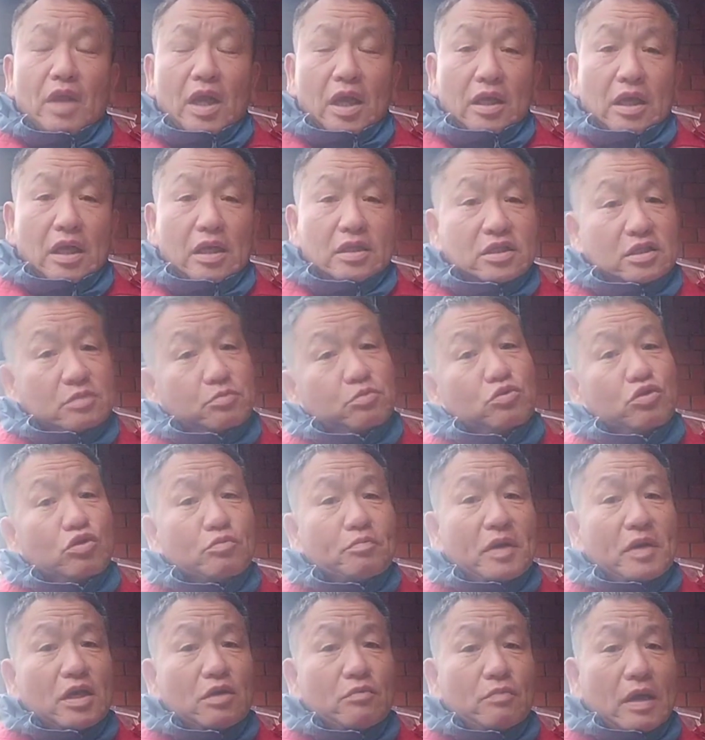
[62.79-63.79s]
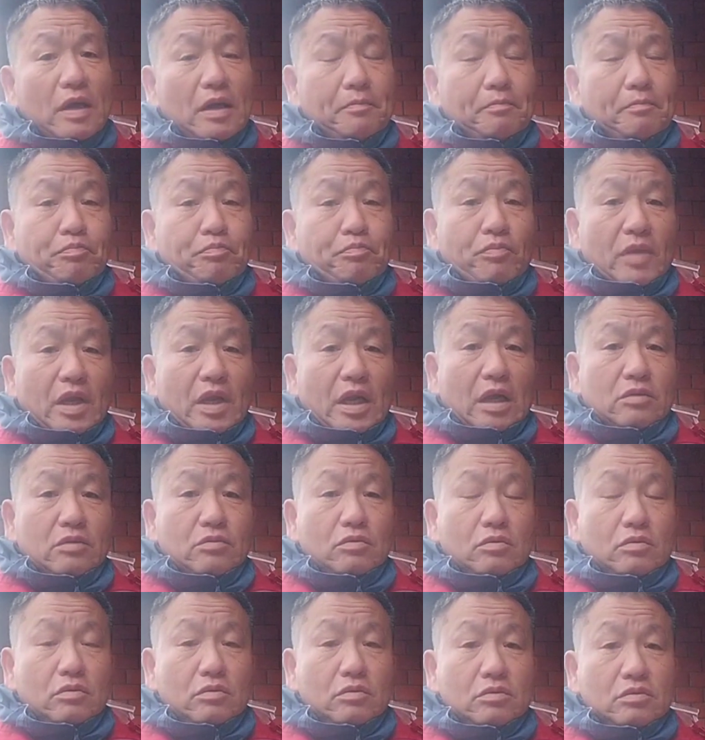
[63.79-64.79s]
だから自分の場合は、あ
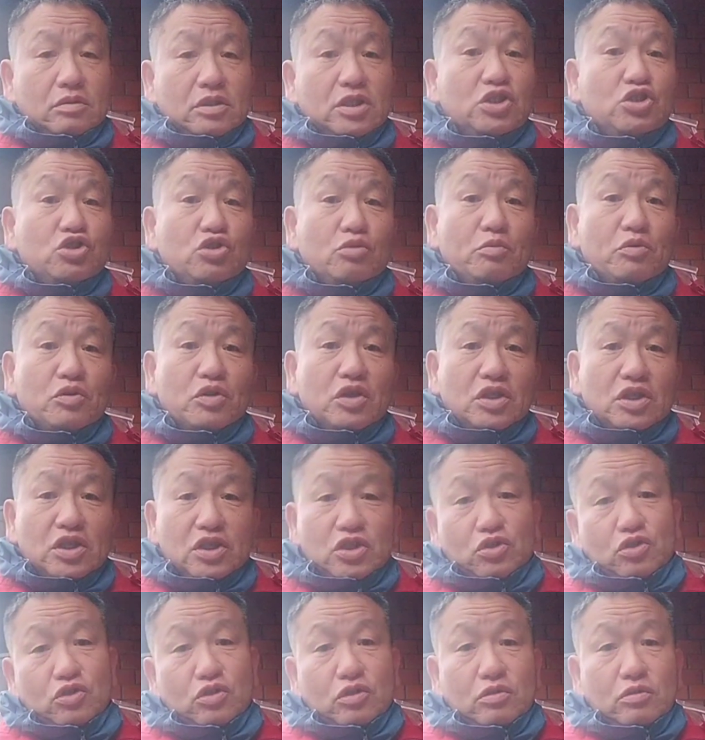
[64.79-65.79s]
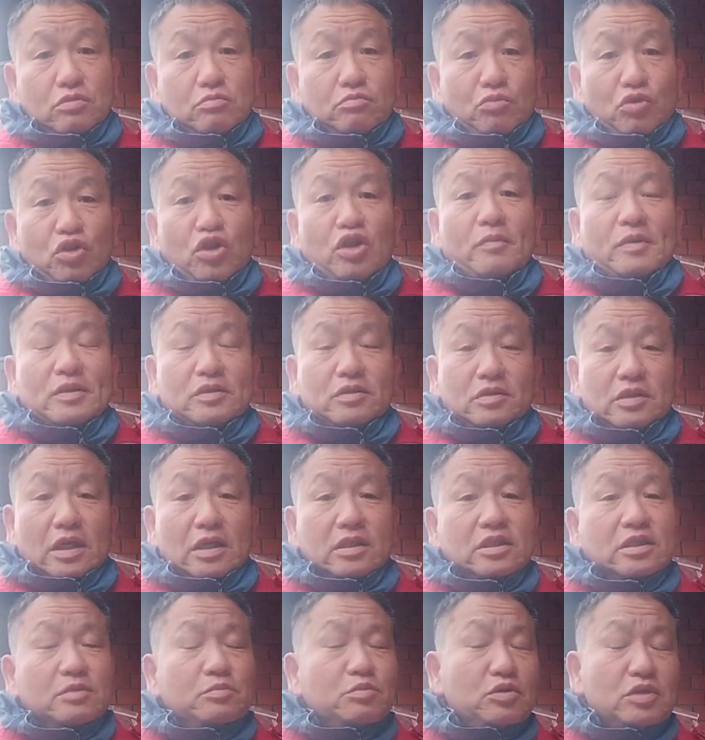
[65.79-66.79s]
の日照募金2級持ってますんで、
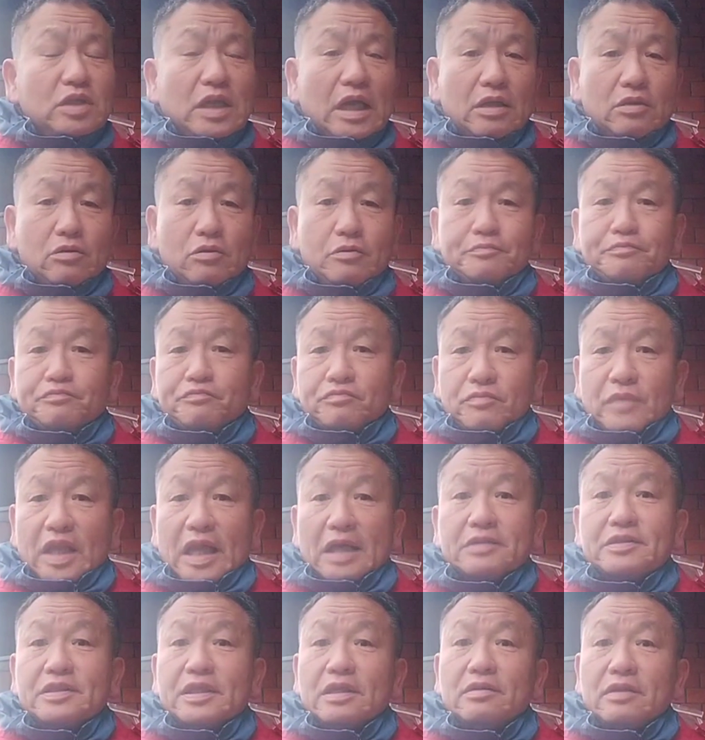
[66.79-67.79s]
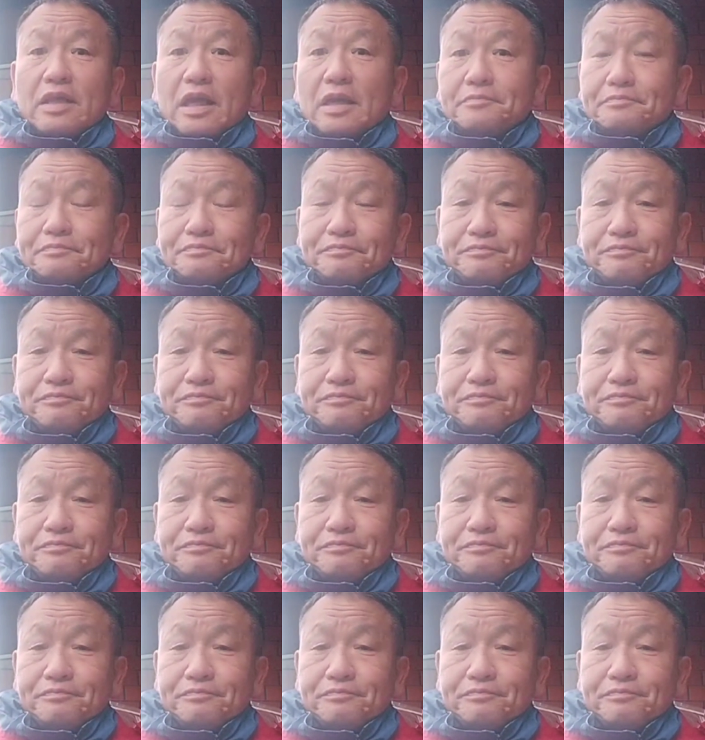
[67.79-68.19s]
自分であの、エクセルで、